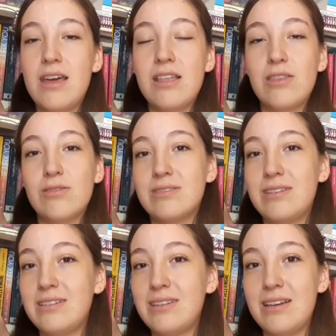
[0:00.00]

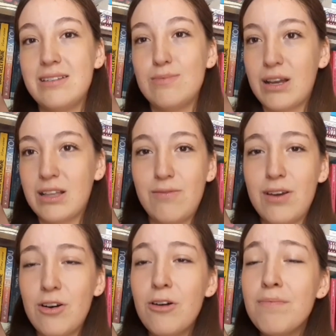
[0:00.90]
entonces es
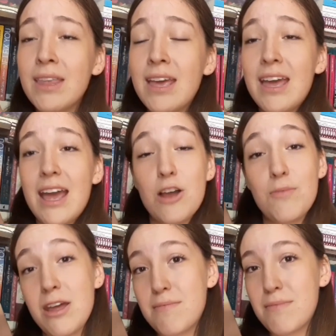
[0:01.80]
magnífico. El
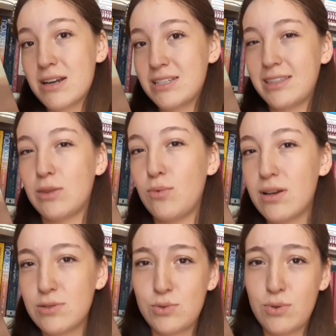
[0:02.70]
hombre de mar se
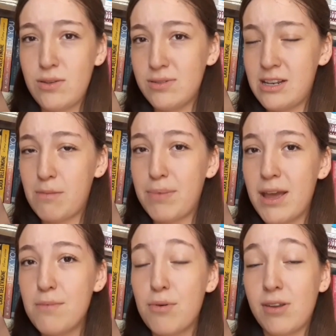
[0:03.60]
tatúa sus sueños en la
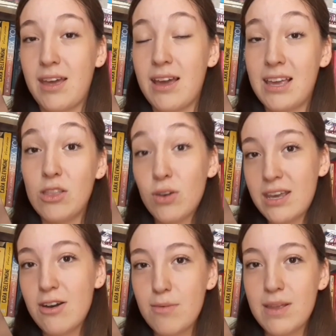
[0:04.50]
piel porque no
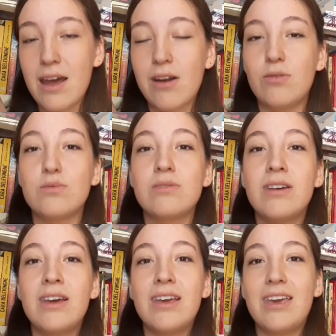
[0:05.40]
quiere olvidarlos.
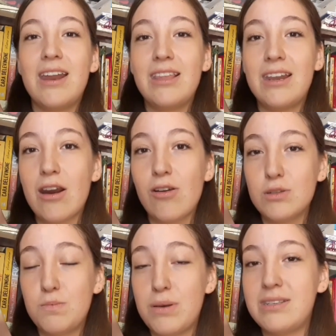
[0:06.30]
Quiere
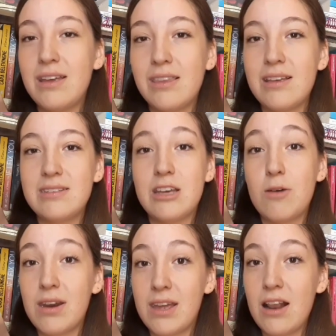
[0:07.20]
tenerlos presentes y
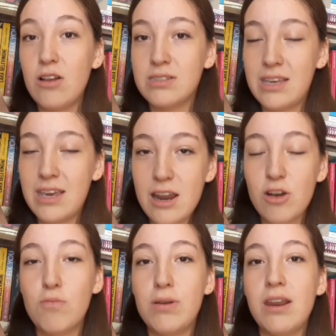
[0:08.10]
saber que los
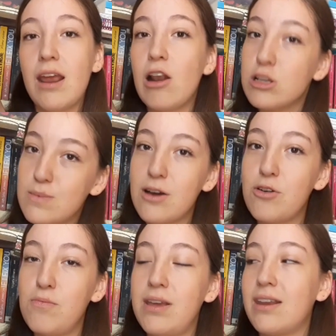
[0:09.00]
quiere cumplir y los va
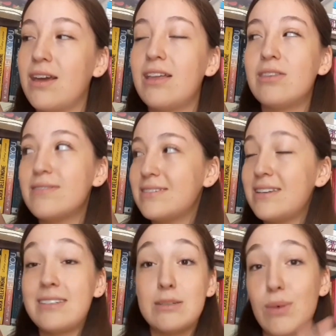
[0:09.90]
a cumplir.
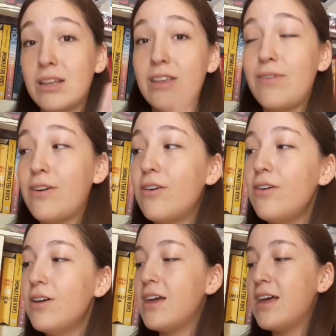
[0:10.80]
Entonces es magnífico.